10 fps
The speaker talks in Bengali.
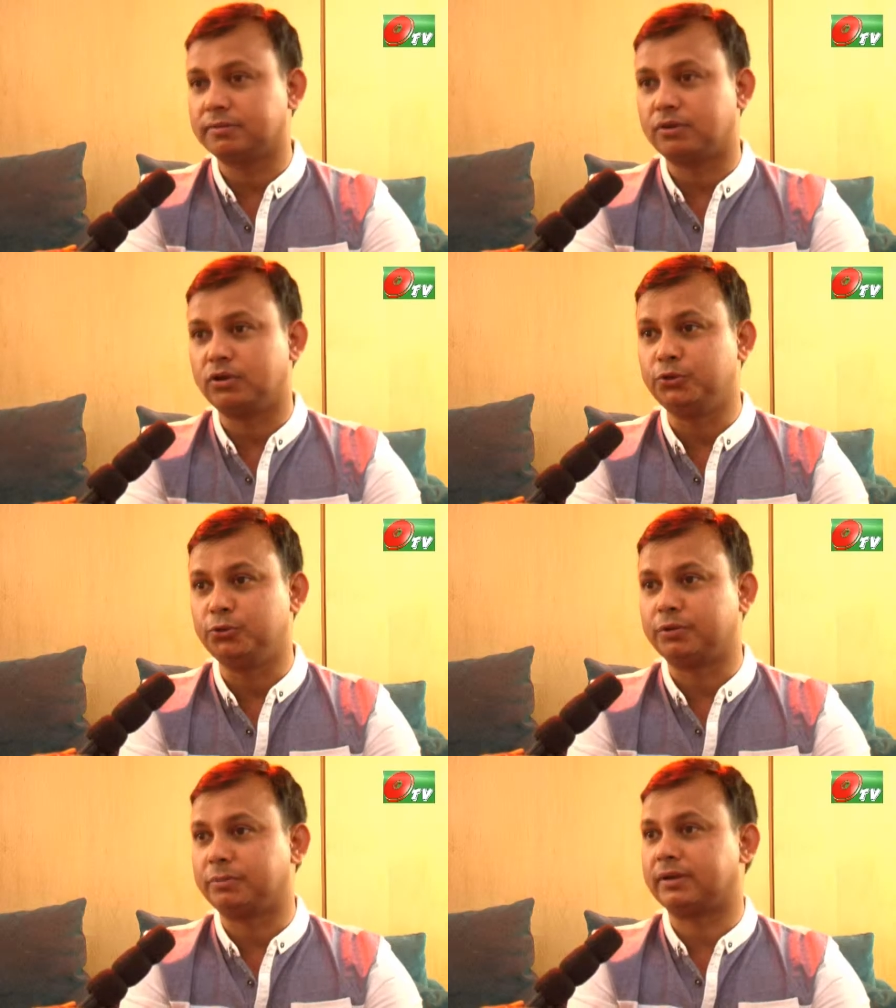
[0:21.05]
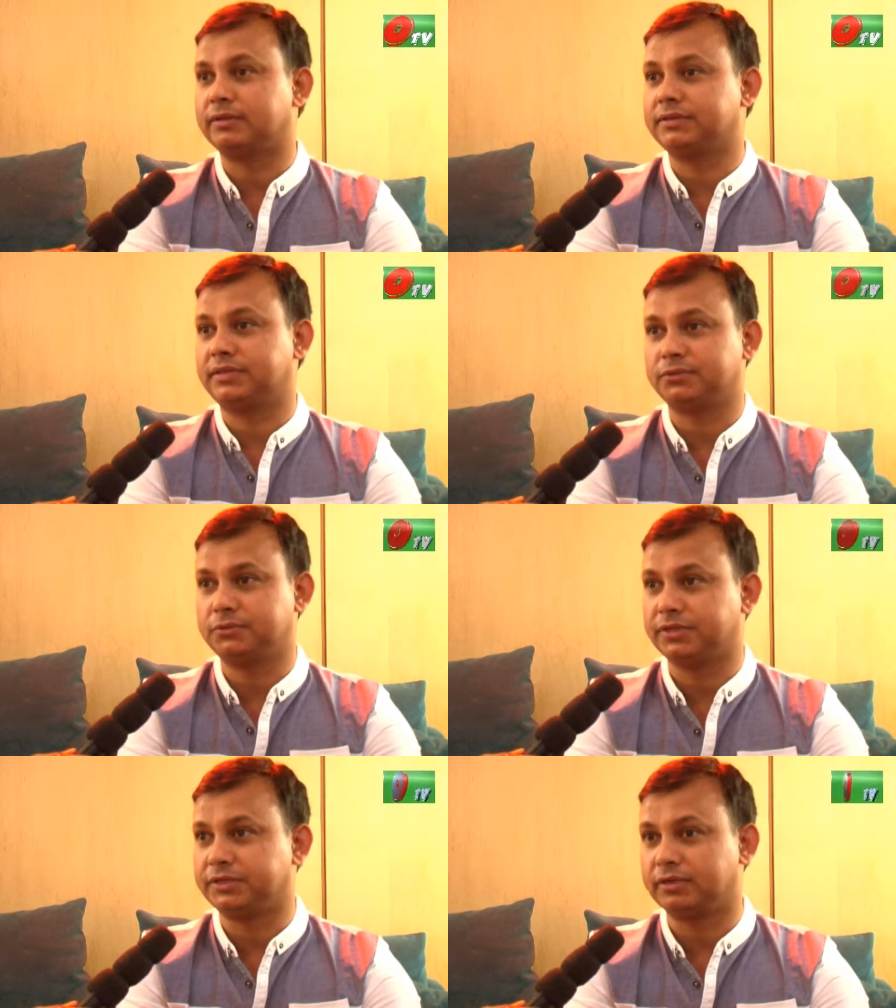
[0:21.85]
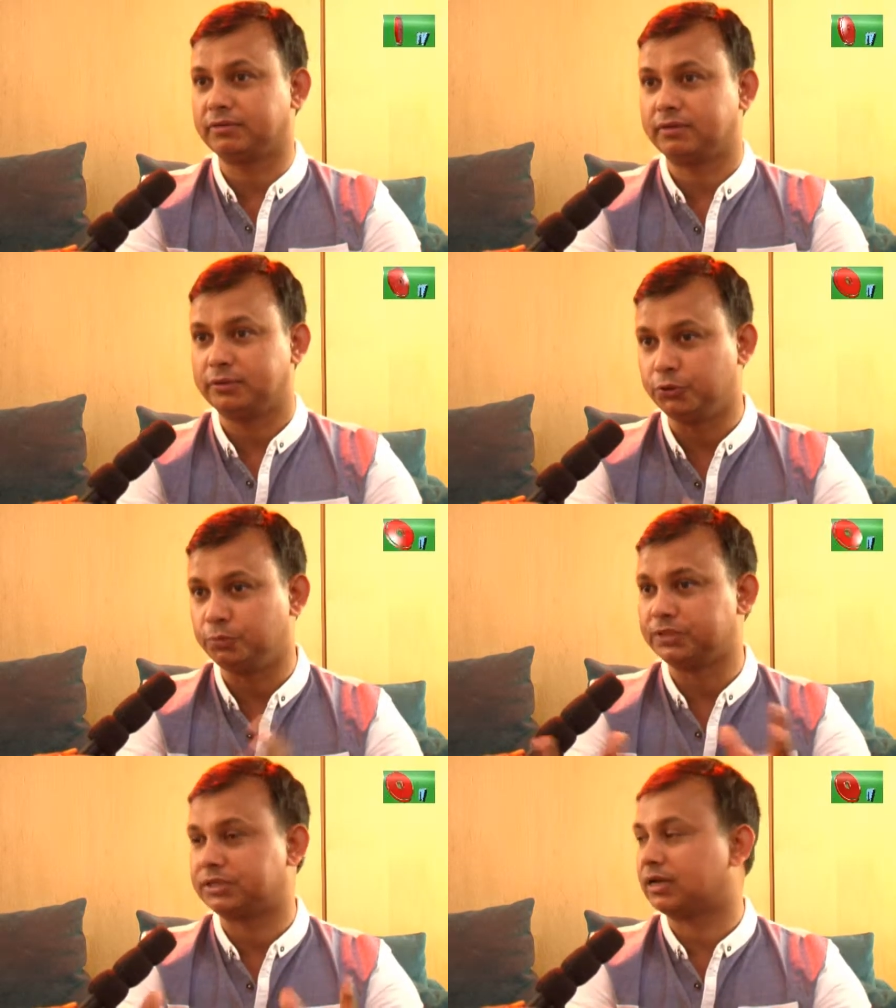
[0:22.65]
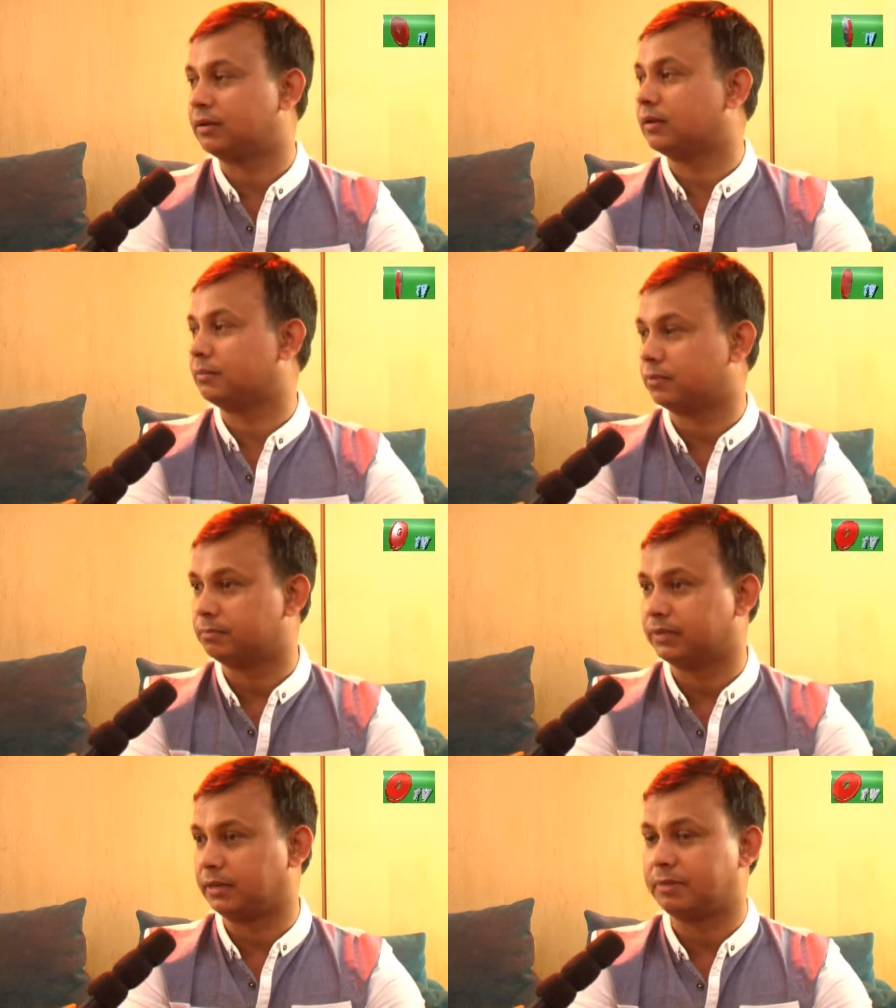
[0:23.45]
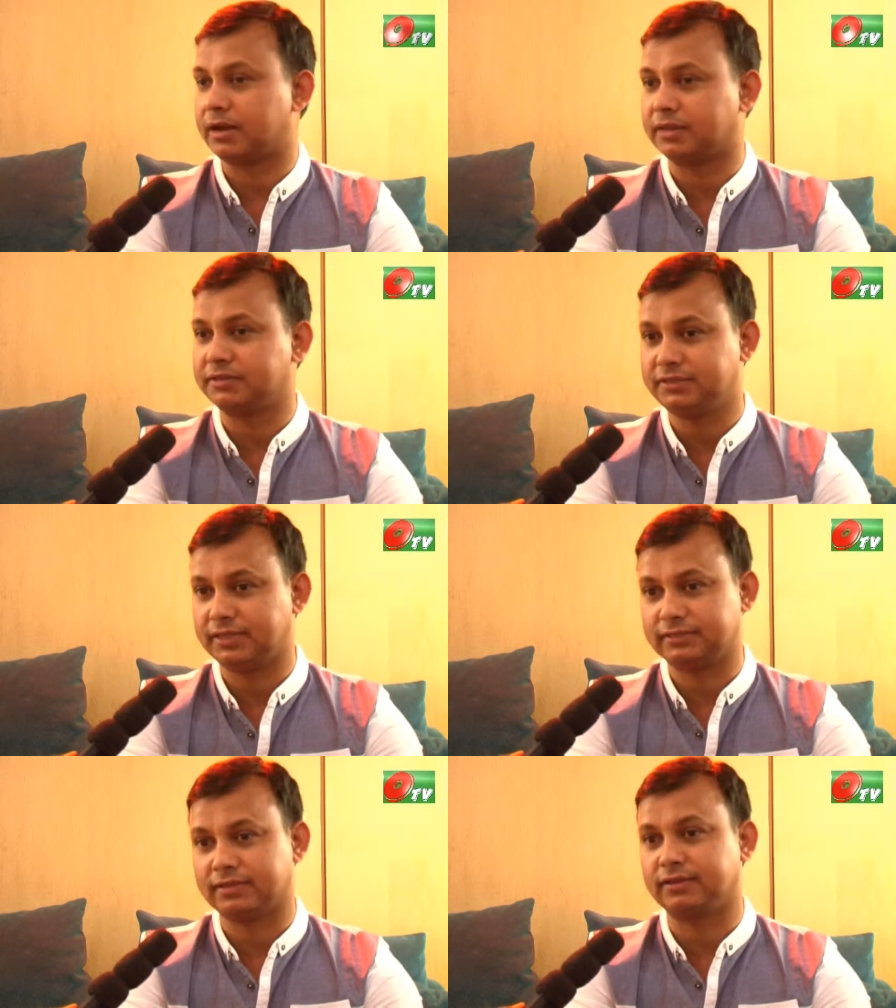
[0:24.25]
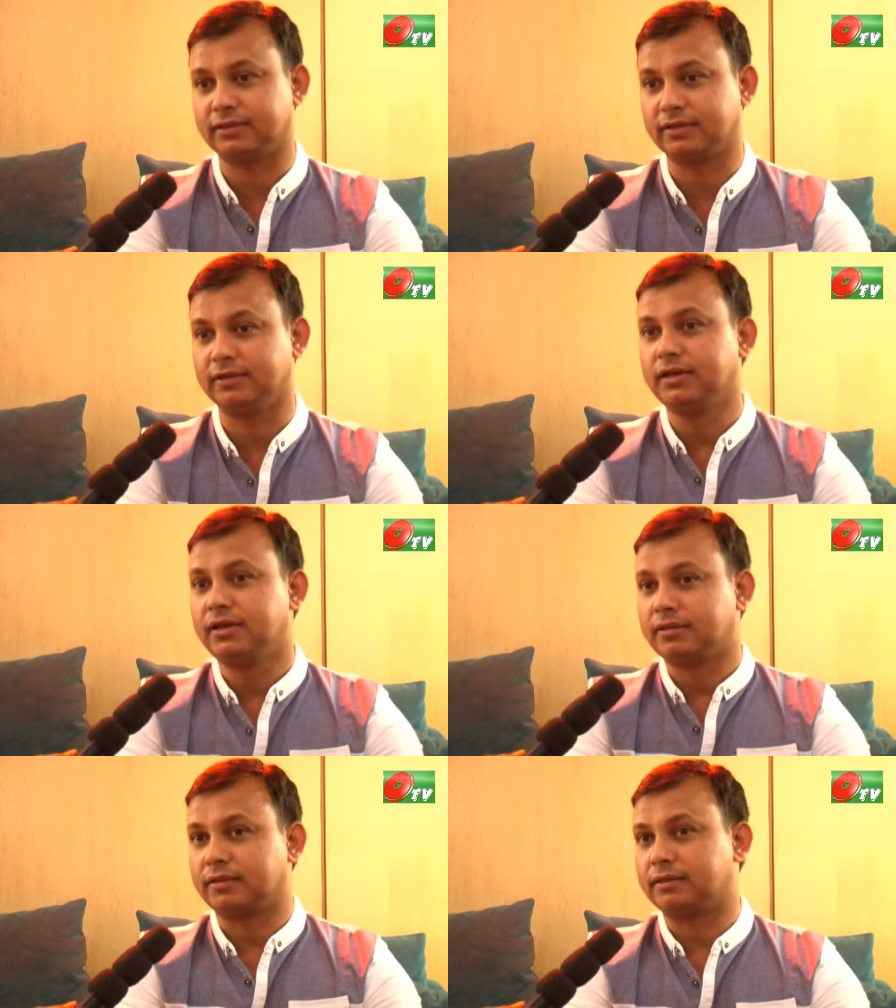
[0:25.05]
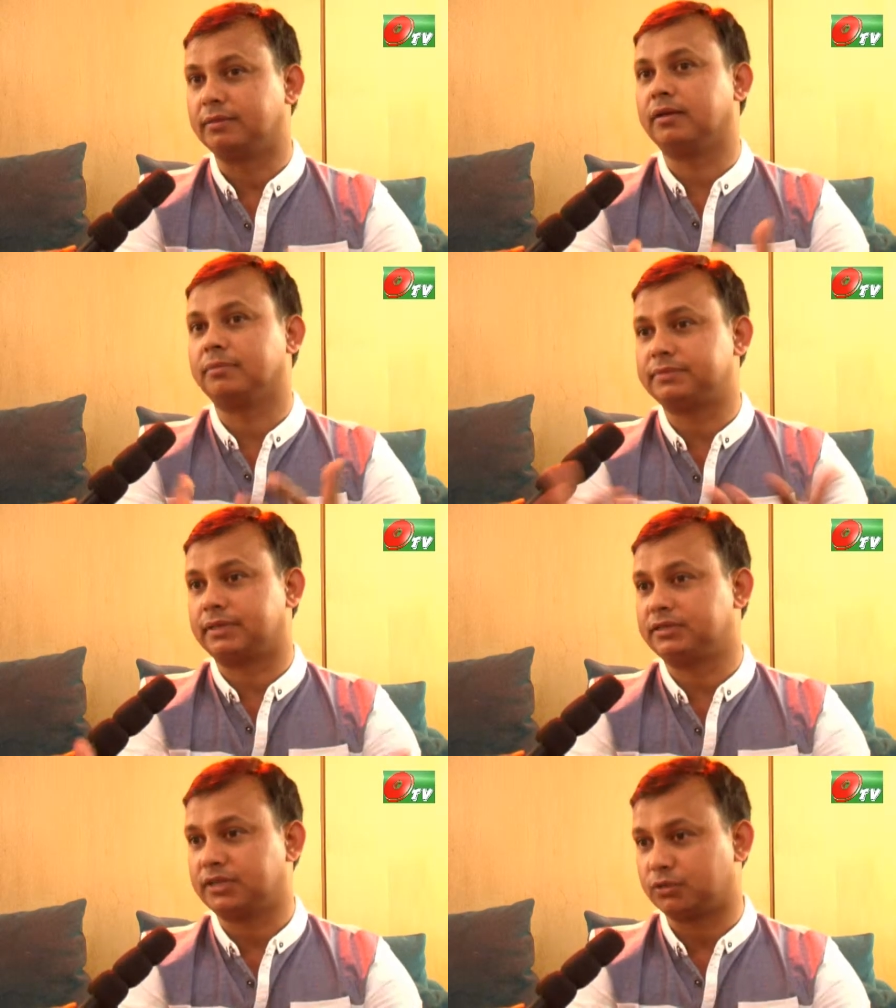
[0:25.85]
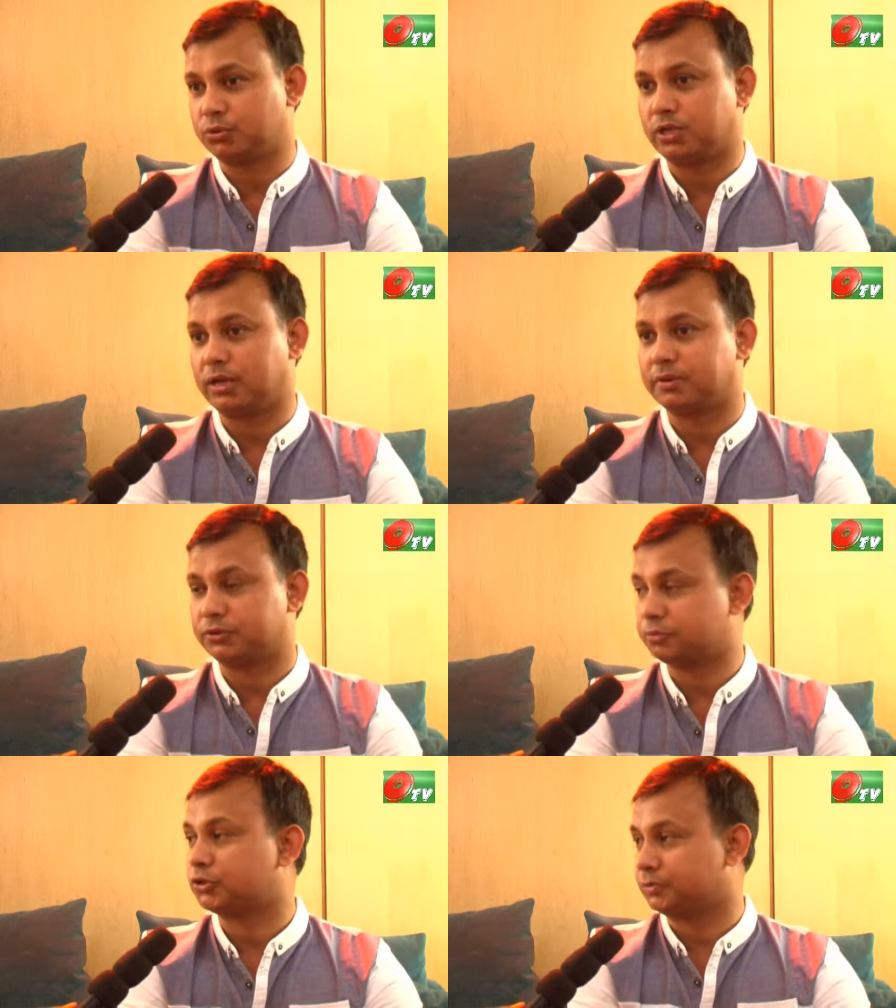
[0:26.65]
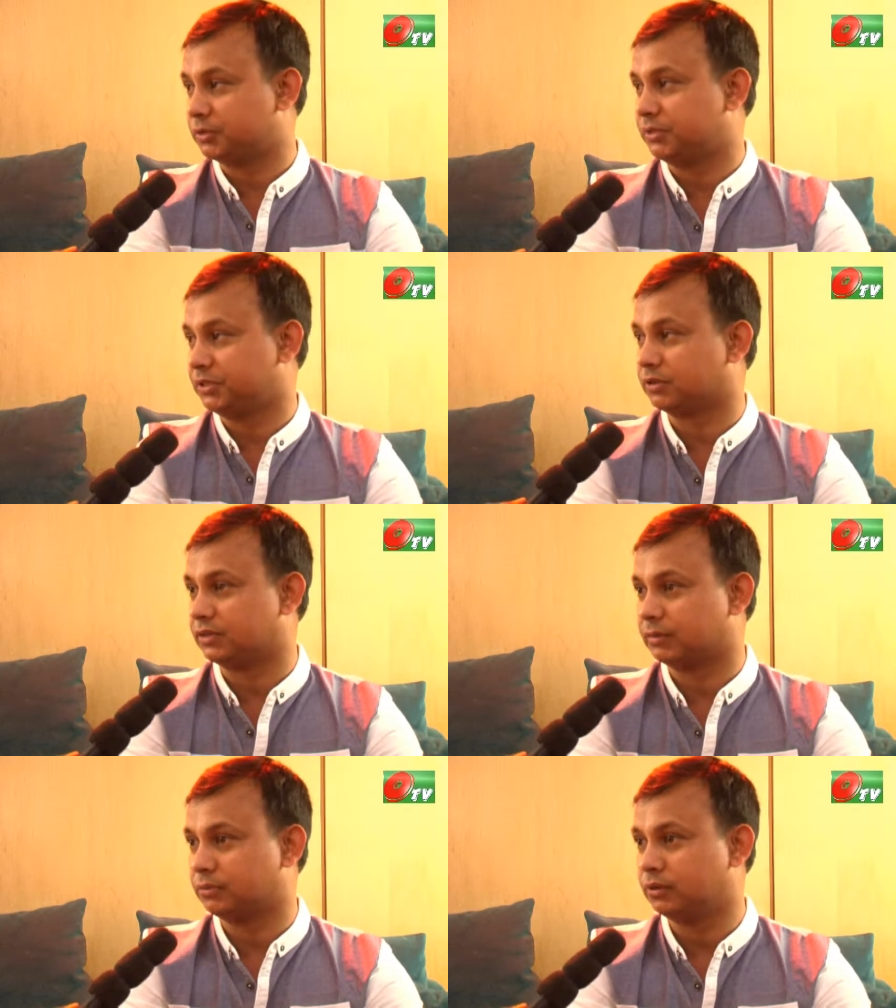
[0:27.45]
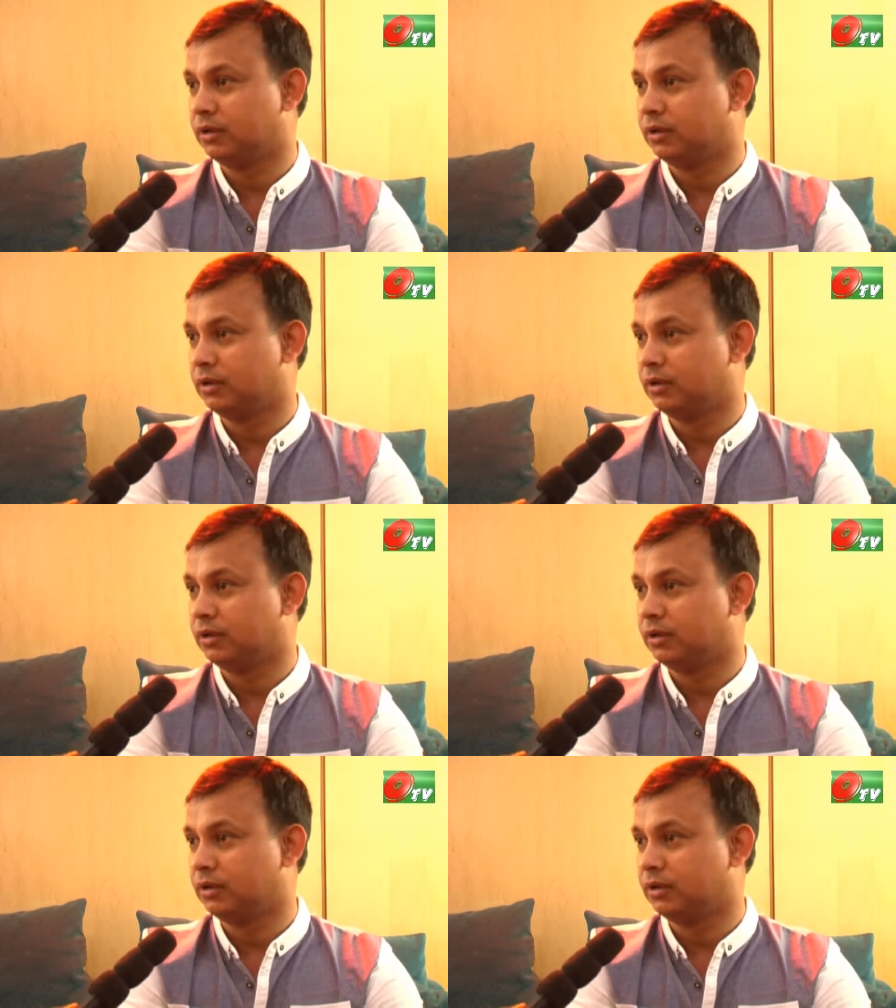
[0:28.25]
অল ইউরোপিয়ান বাংলাদেশ অ্যাসোসিয়েশন ইউরোপে যারা মানে বাংলাদেশি আছে তাদেরকে তাদের তাদের স্বার্থটা আমরা সবচেয়ে বেশি করে দেখব